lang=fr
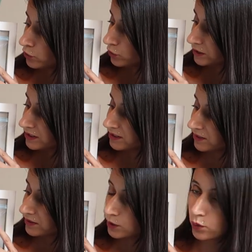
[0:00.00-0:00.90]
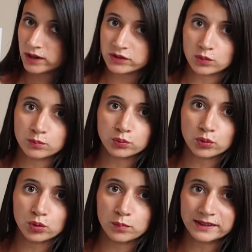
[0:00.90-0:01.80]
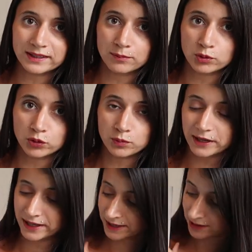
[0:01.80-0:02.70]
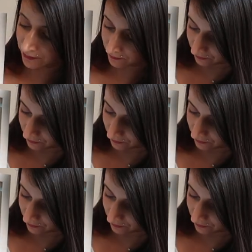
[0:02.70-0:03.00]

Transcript: donc qui était en décoration pour le baptême de Maëlle.